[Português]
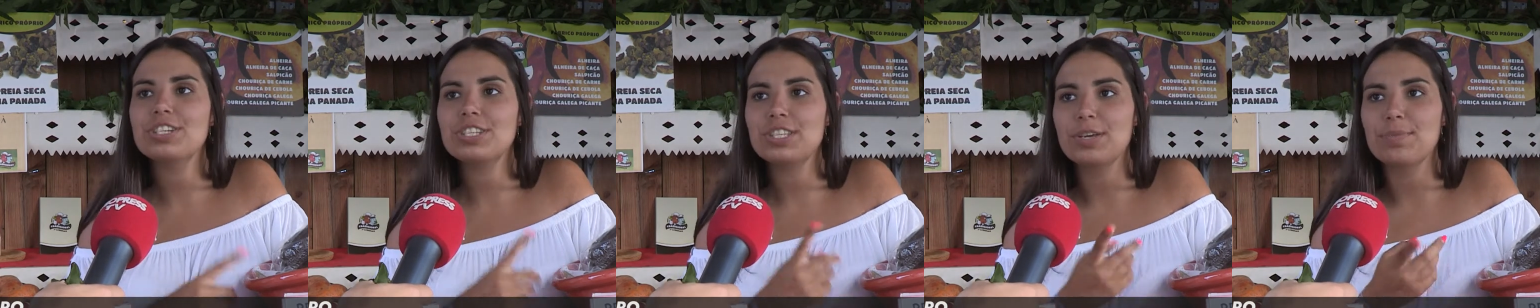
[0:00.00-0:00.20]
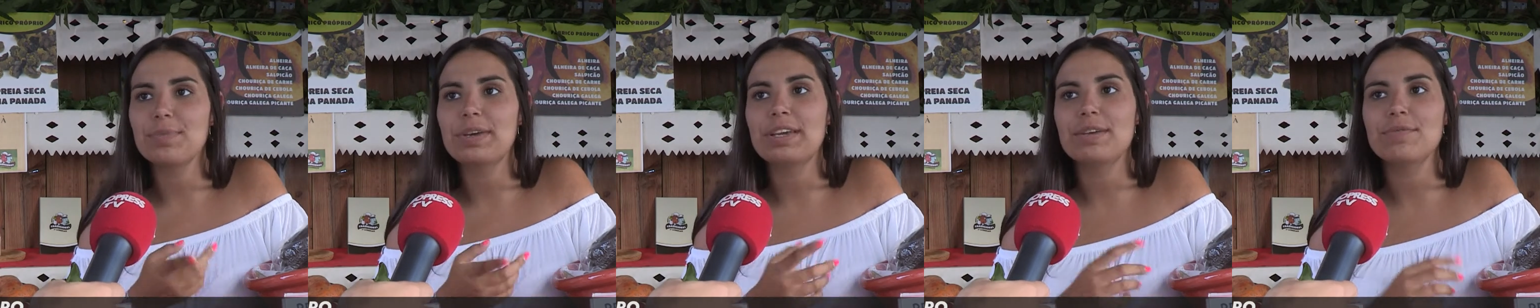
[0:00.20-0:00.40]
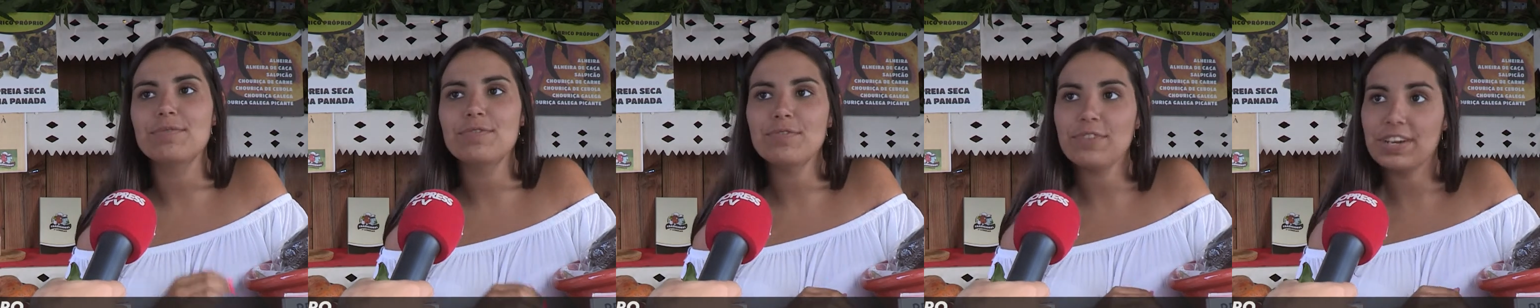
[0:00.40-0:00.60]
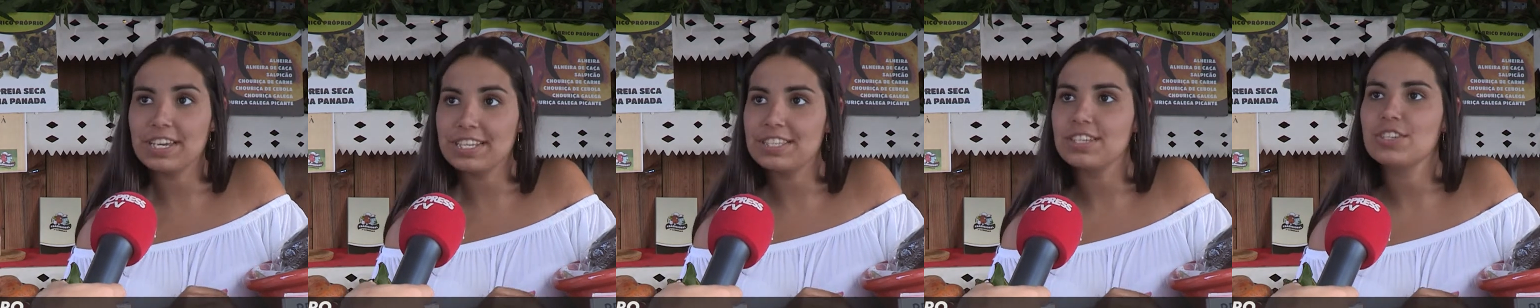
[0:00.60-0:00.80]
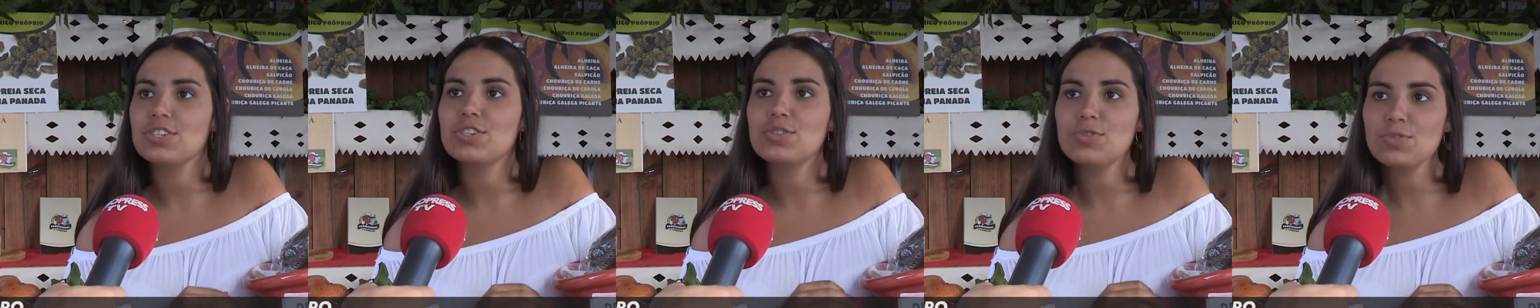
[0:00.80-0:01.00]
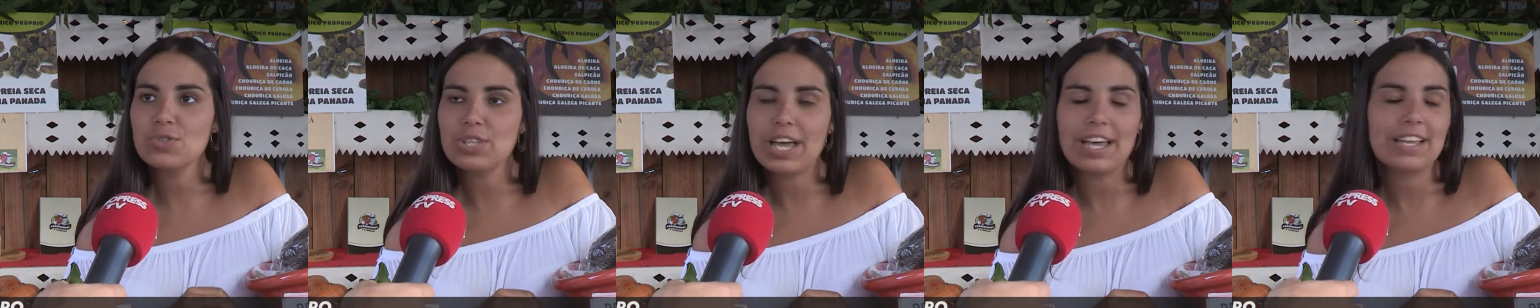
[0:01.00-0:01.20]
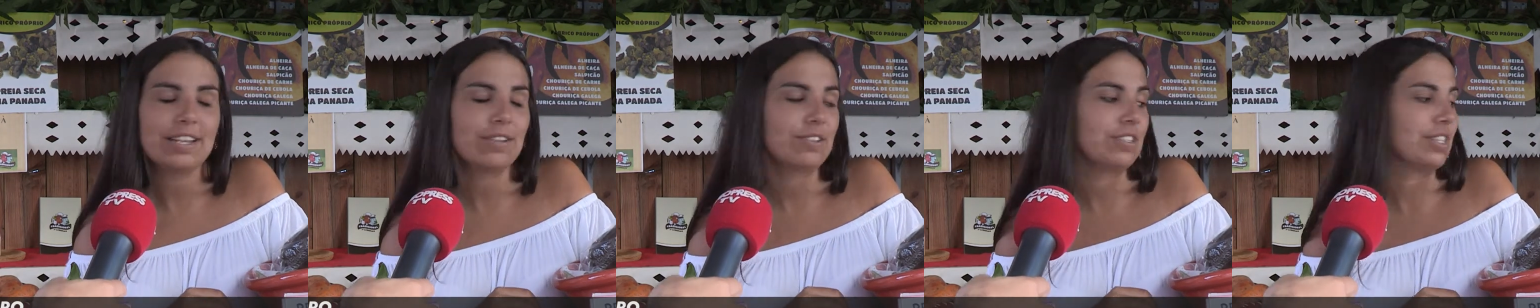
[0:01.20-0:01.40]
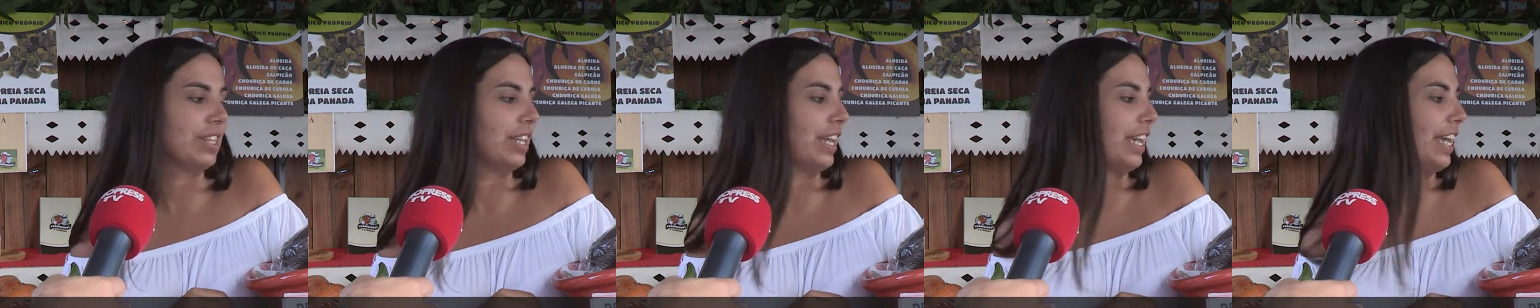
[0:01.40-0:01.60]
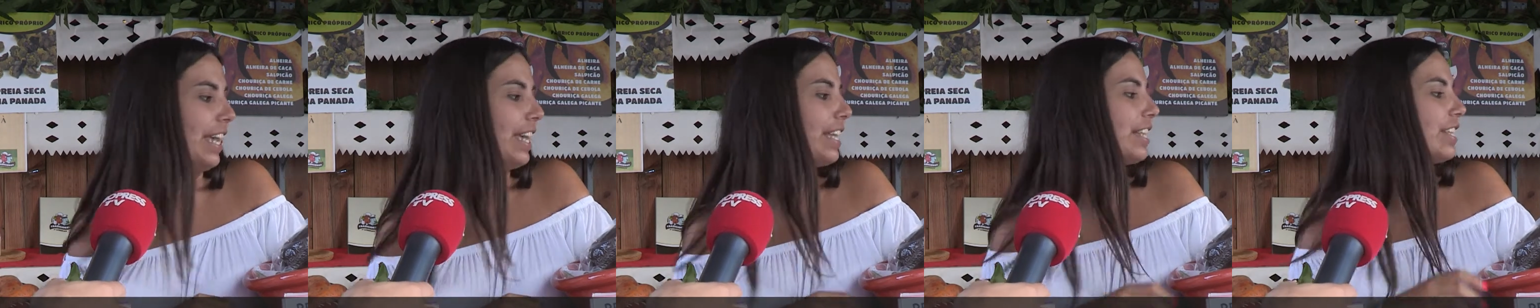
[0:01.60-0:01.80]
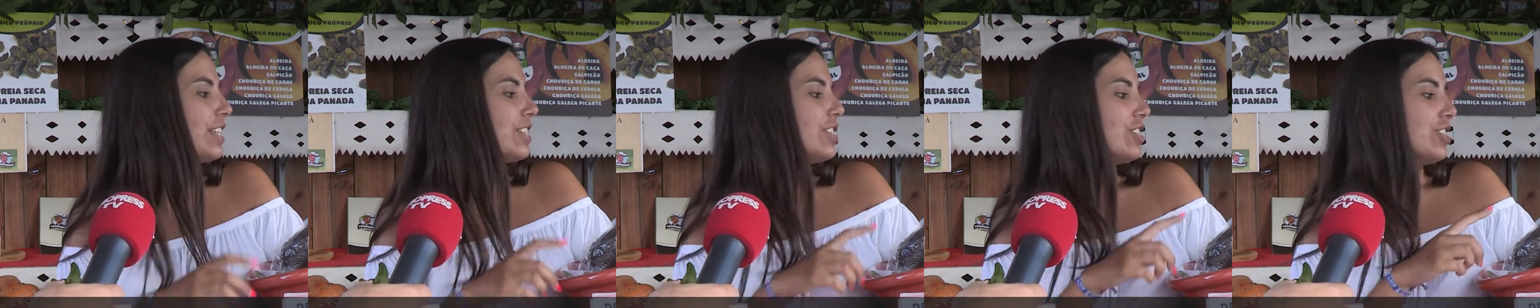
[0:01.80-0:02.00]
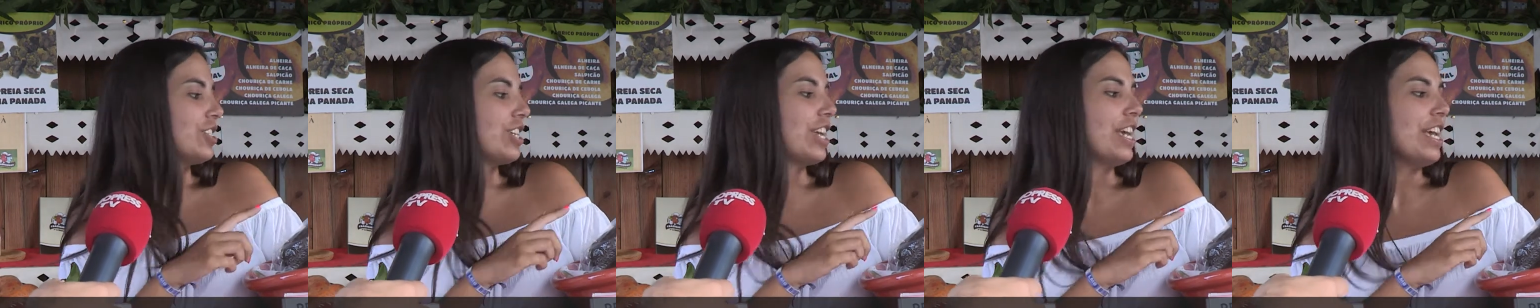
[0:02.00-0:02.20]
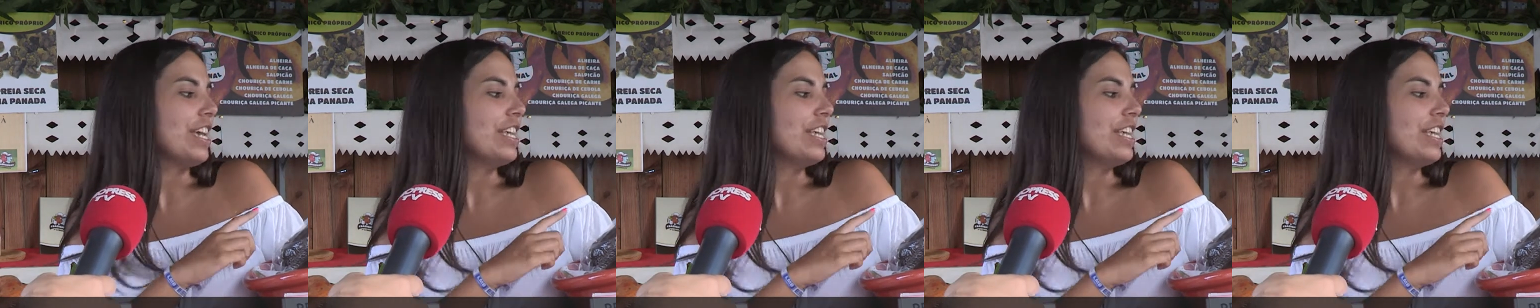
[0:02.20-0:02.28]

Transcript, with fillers: também feitas no talho de lanhelas,